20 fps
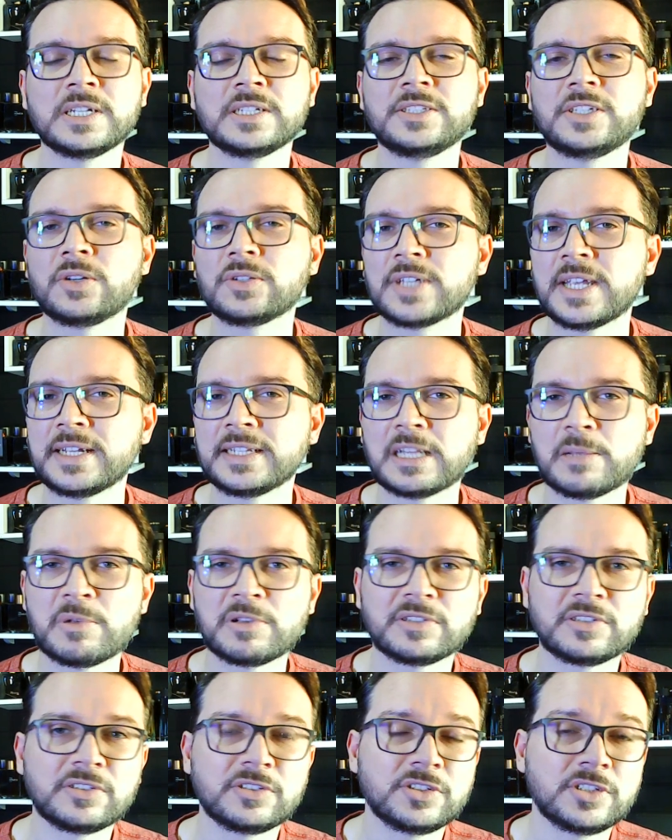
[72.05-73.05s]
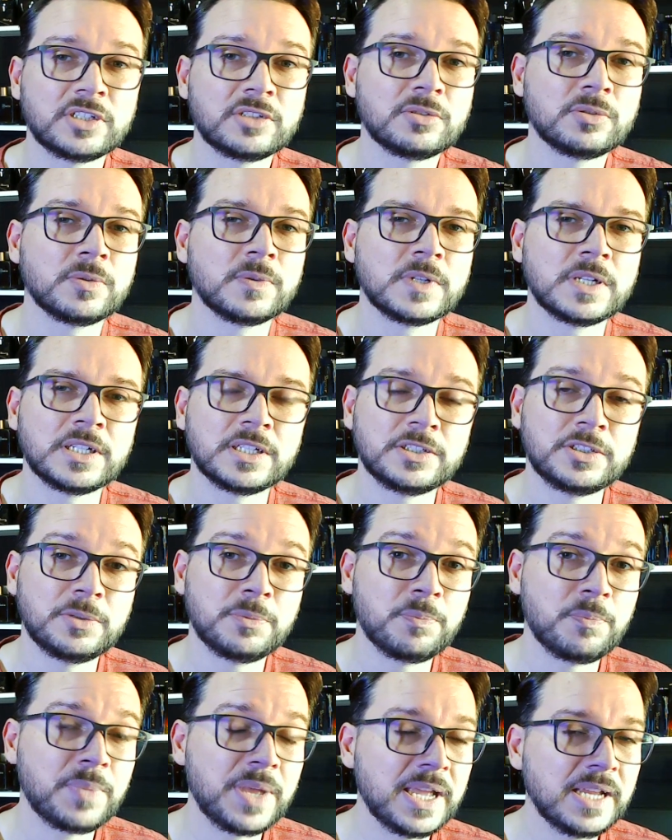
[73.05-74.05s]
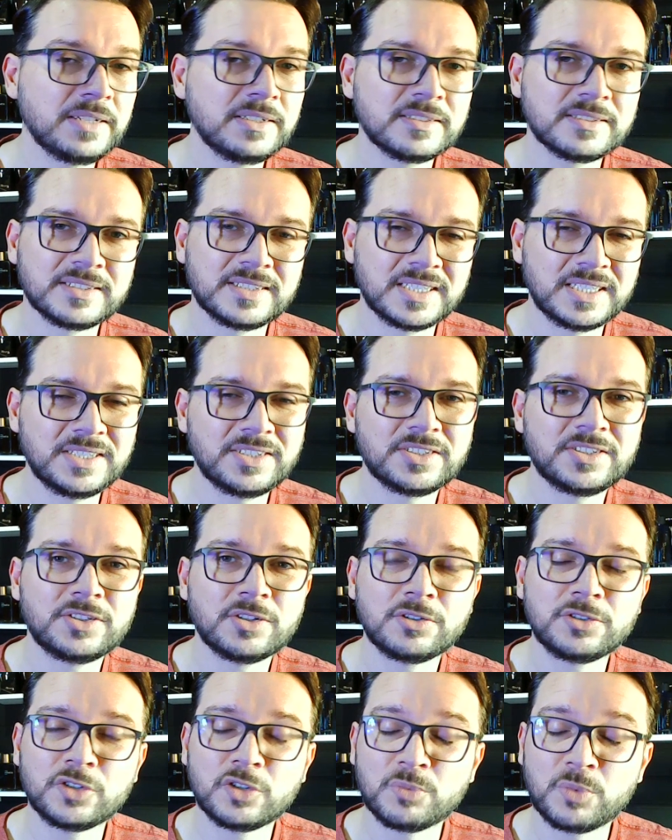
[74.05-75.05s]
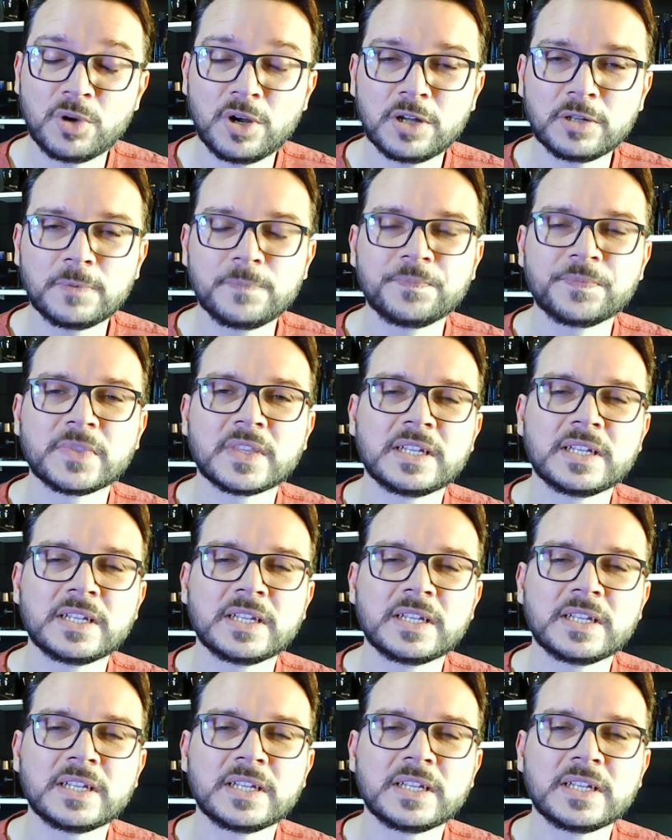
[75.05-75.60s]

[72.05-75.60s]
de alguém que está me assistindo de bem distante de onde eu moro